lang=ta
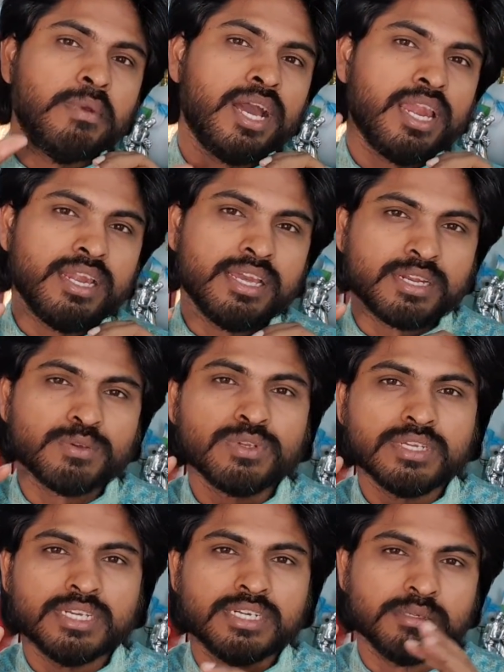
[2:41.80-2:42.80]
மாலை நேரம்
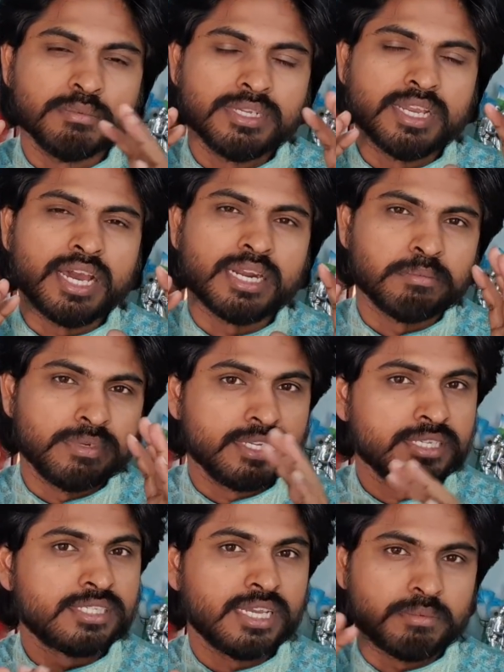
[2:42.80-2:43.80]
ஒரு ஏழு மணி ஆறு
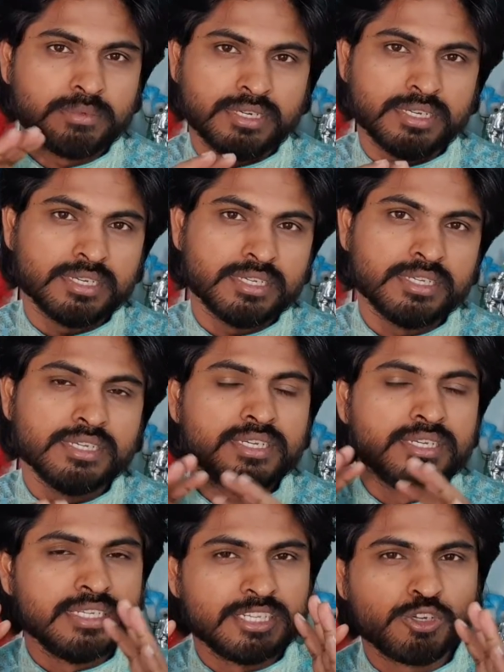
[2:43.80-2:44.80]
மணிக்கு சாப்பிட்ருங்க
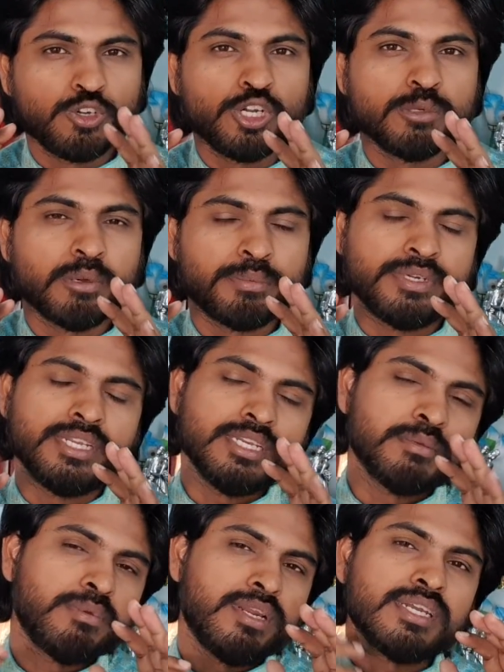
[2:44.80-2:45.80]
இந்த
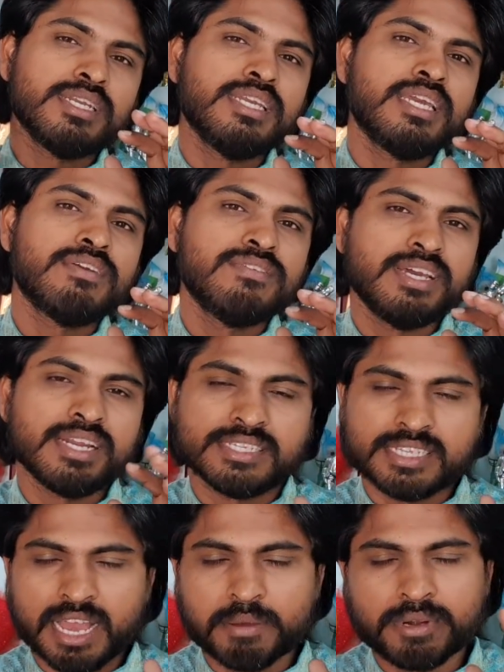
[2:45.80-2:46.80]
குங்குமப்பட்டிக்கு பிறகு இரவு
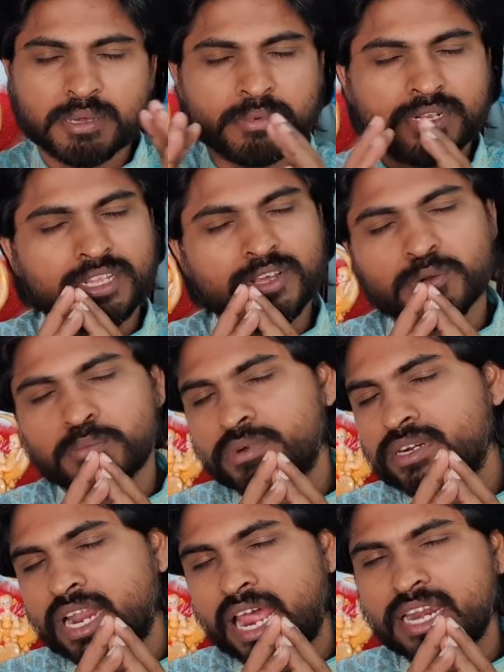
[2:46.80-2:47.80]
நேரம் சாப்பிடாமல் இருந்தால்
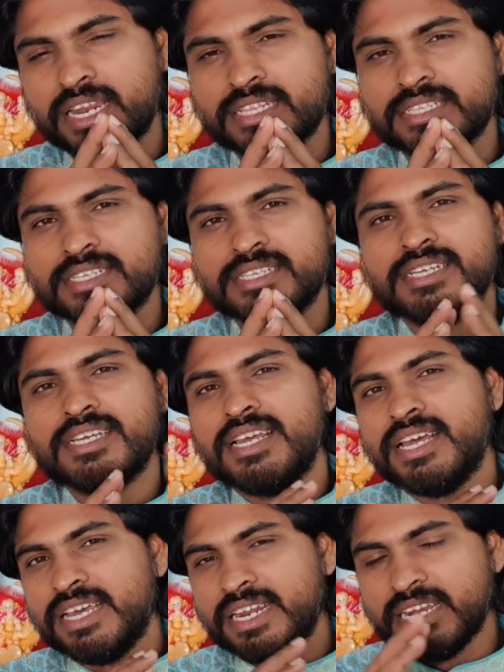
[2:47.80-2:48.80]
ரொம்ப நல்லது
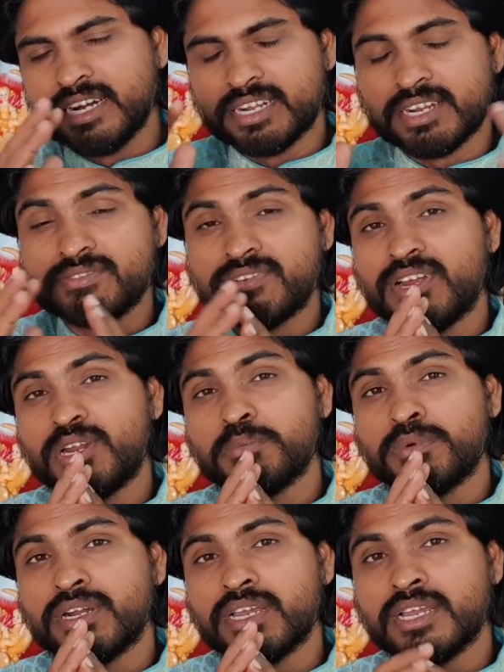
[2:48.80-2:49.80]
ரெகுலராக ஃபாலோ
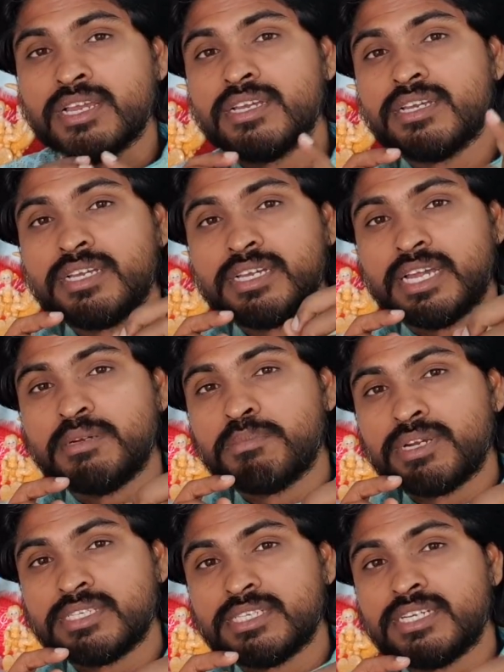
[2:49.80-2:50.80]
பண்ணுங்கள் கண்
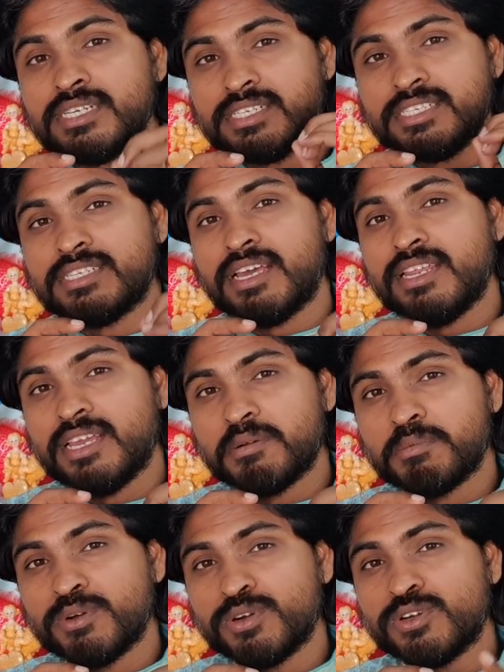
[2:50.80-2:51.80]
பிரச்சனை
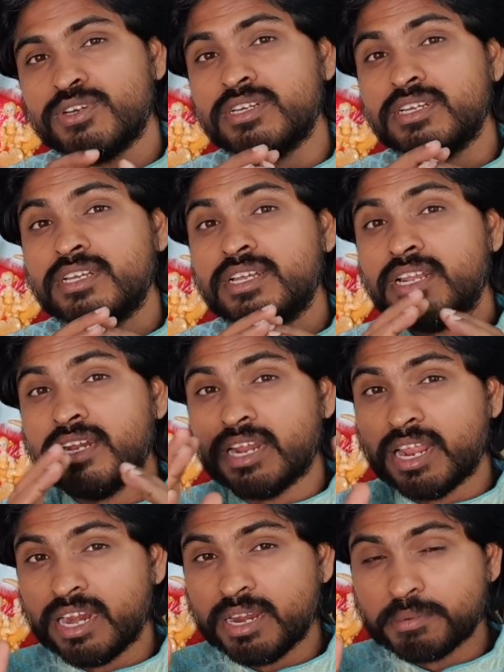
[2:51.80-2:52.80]
சரியாக போகும்
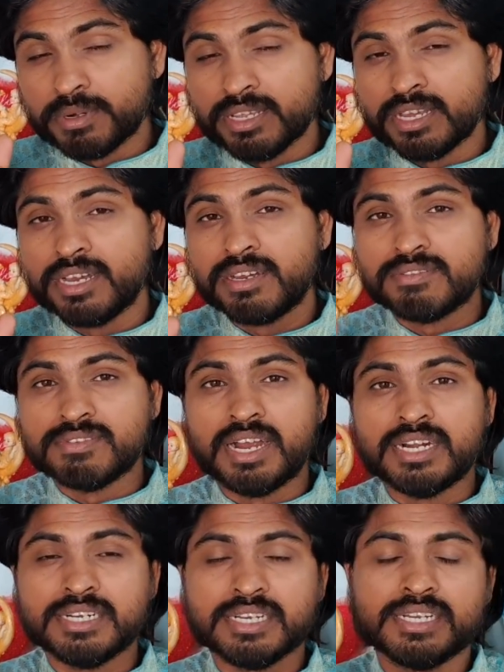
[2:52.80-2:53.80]
நல்லபடியாக
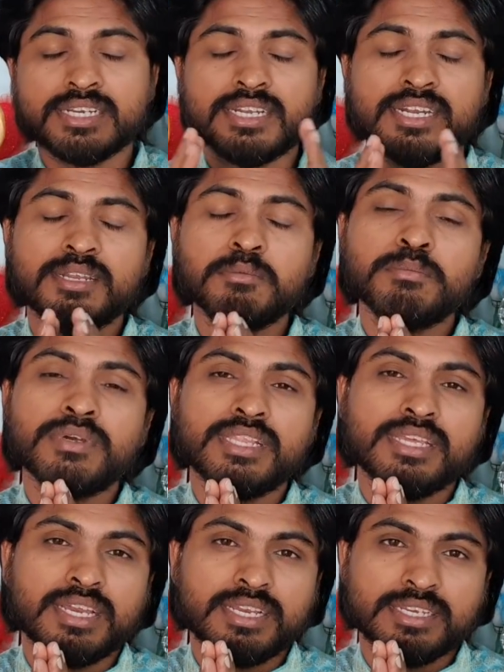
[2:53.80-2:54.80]
வாழுங்க
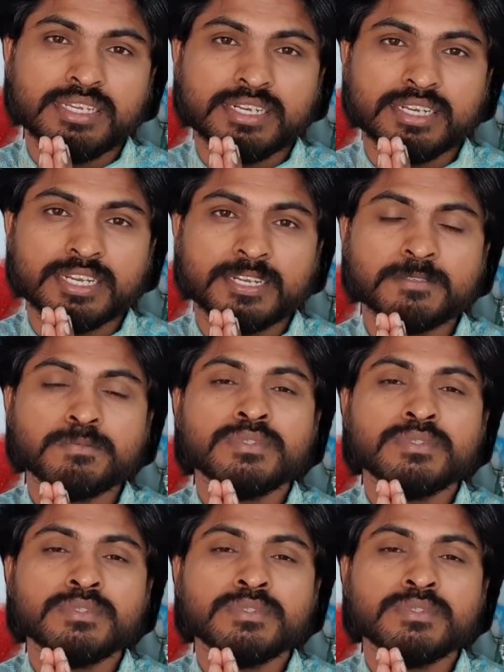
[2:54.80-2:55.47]
நிம்மதியாக இருங்க